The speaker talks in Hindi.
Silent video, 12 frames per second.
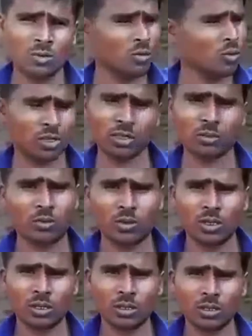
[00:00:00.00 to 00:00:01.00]
वो खत्म हो गया
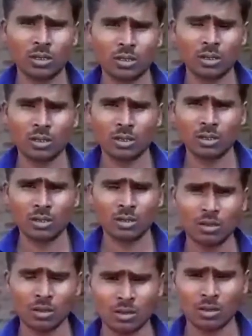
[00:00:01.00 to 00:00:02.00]
अच्छा
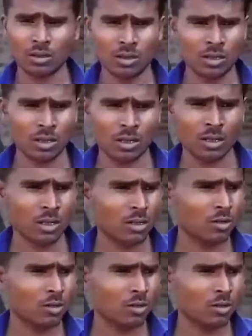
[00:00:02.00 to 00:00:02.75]
जानवर कितने जले हैं